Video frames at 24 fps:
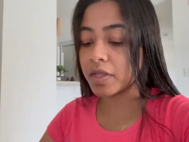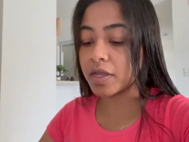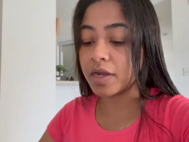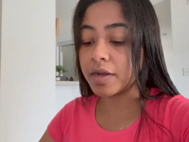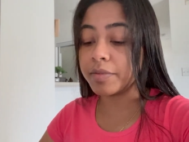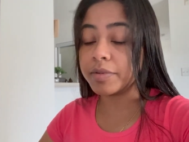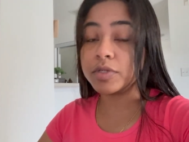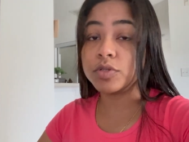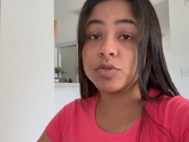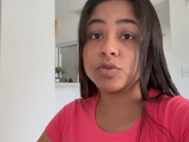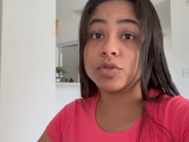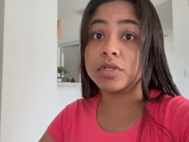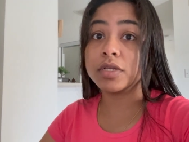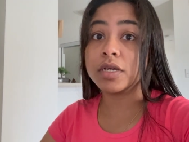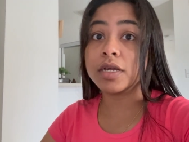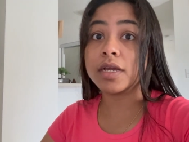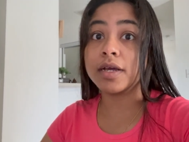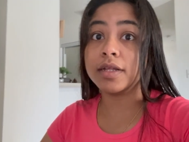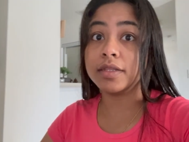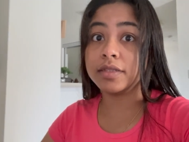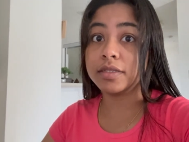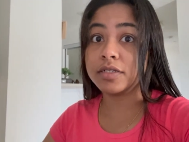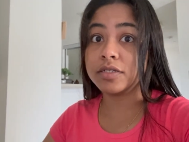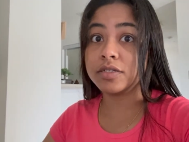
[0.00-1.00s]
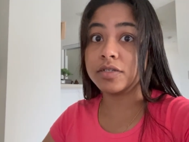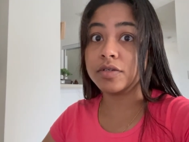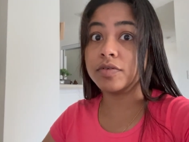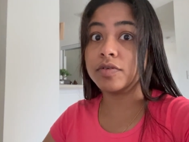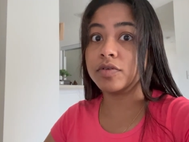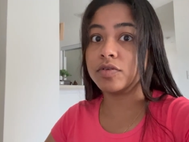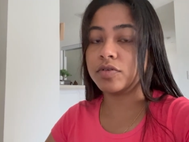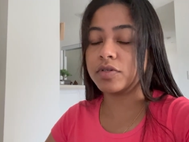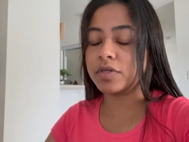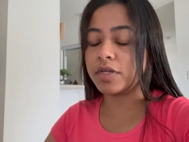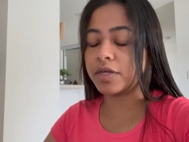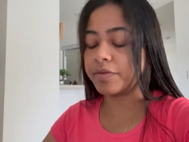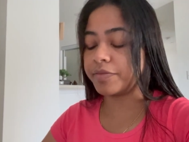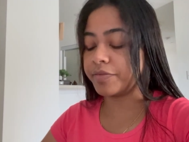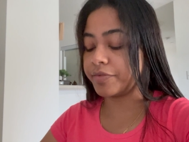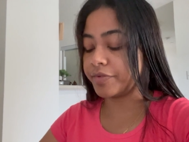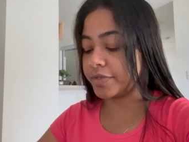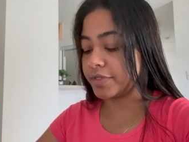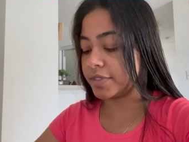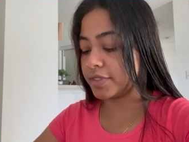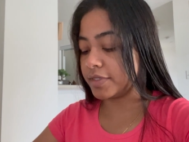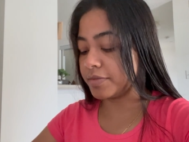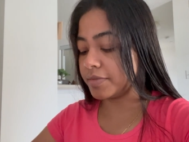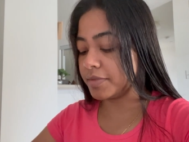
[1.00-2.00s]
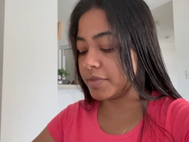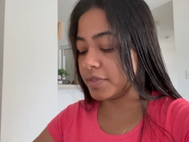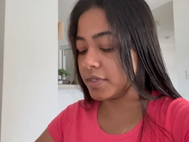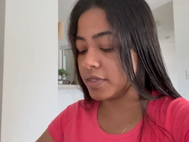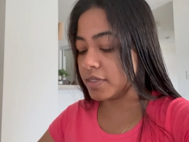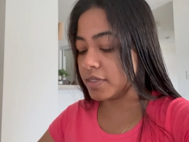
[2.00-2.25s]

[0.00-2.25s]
আবার টুইটিকে আনতে যাওয়ারও টাইম হয়ে যাবে